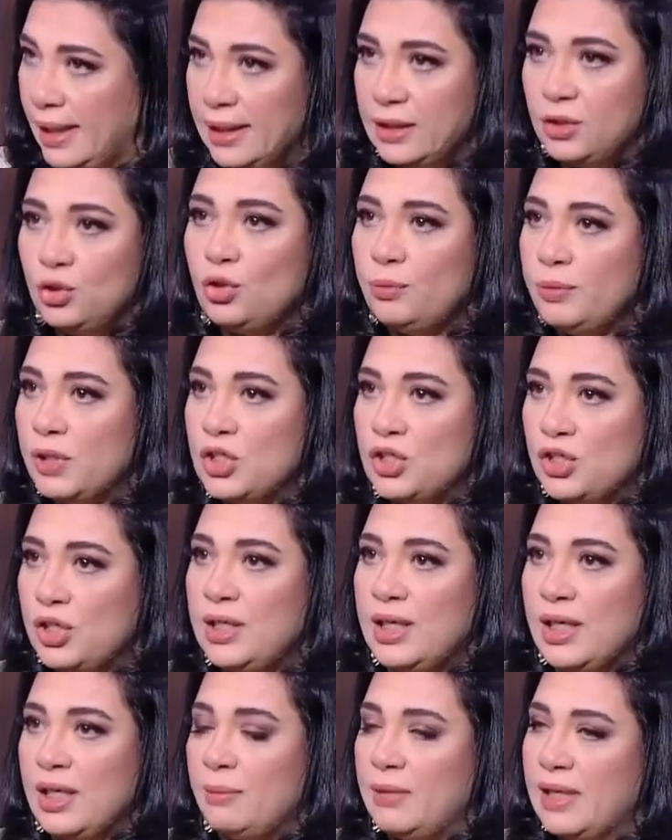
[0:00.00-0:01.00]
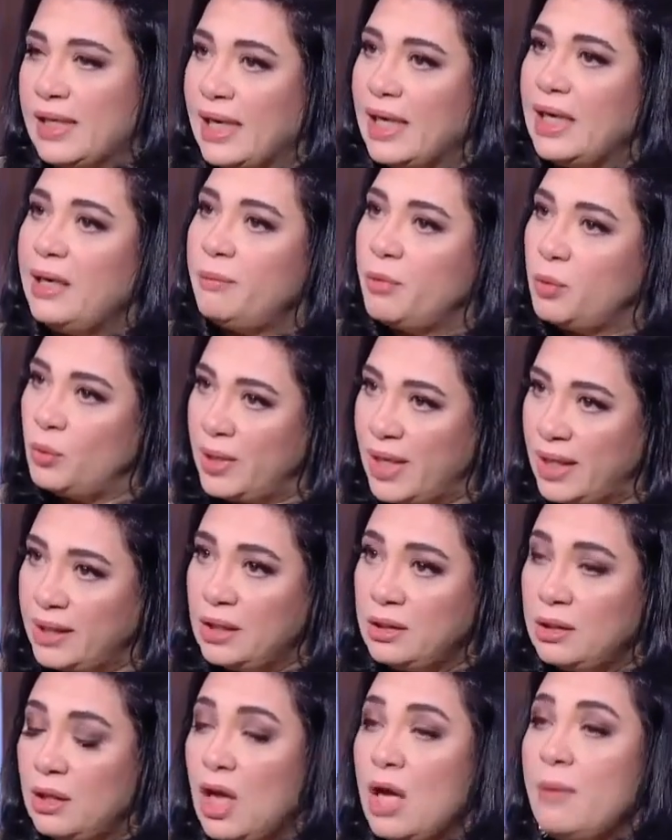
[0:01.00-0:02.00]
لغايه يوم 20 احنا بنتكلم
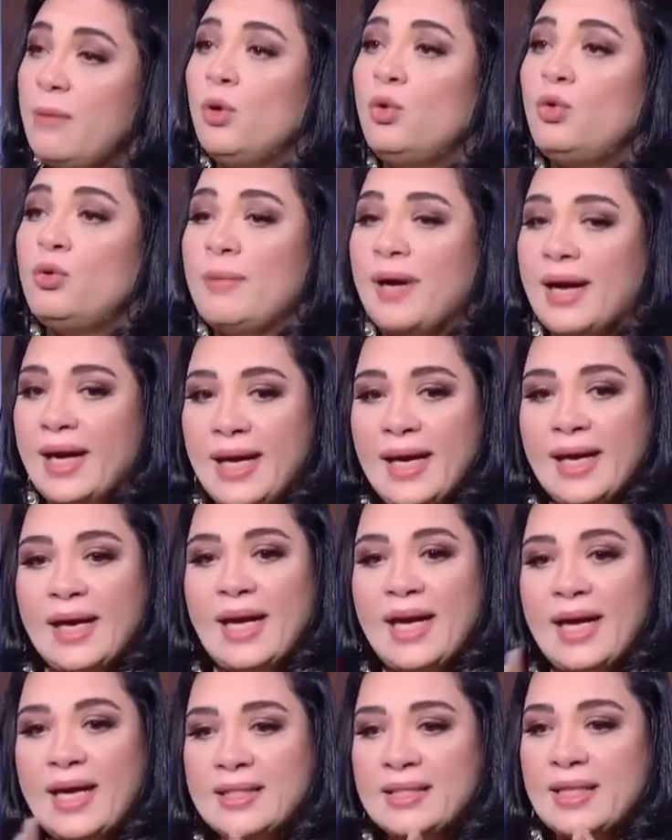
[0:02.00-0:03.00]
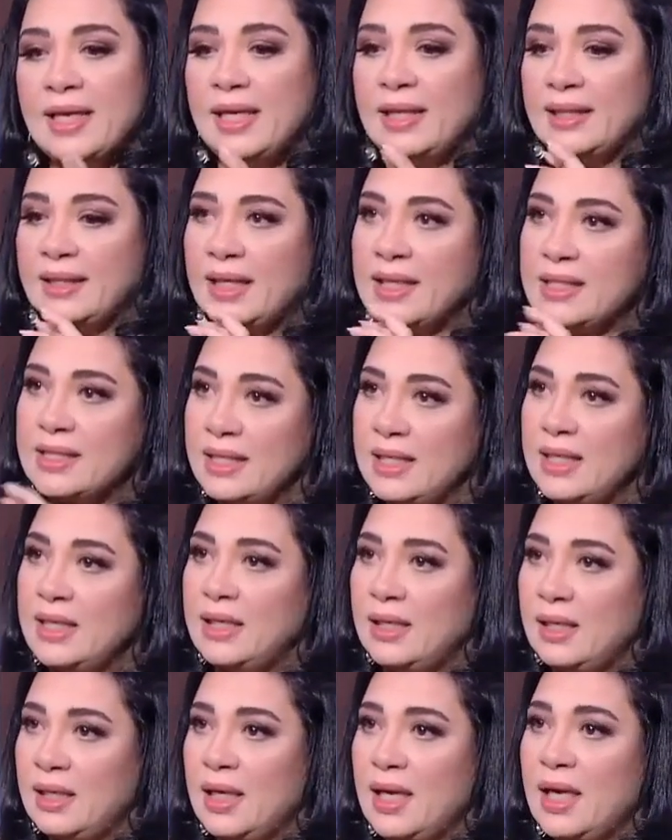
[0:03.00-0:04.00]
بولاده القمر ومعاك هذا
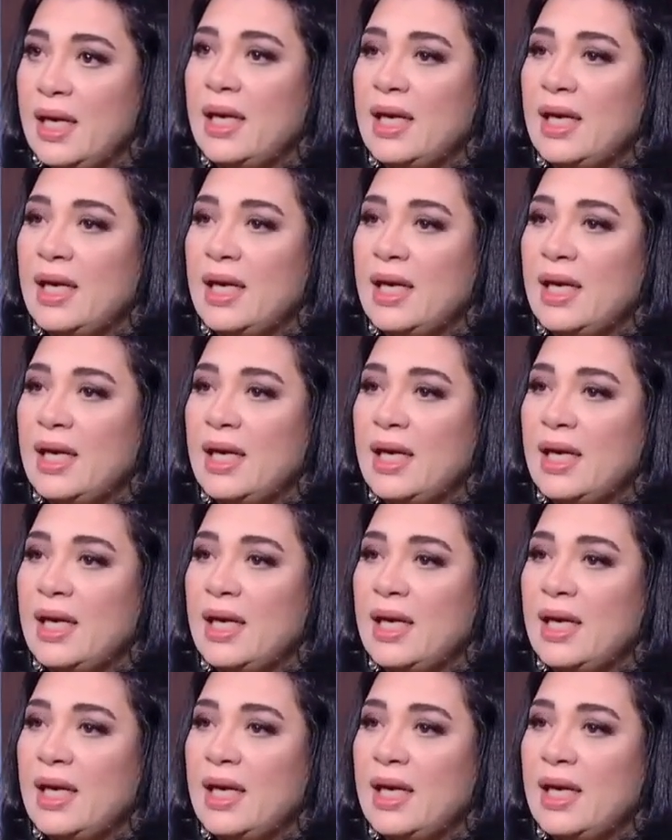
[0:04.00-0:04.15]
التاثير